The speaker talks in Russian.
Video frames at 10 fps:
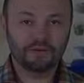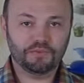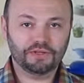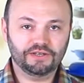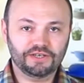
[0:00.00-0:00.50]

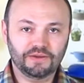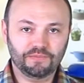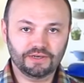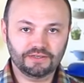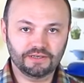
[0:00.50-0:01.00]
Продолжаем
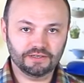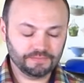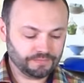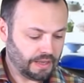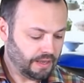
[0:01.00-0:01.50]
процесс.
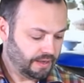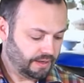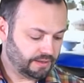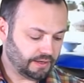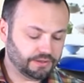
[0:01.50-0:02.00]

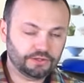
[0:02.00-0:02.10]
Итак,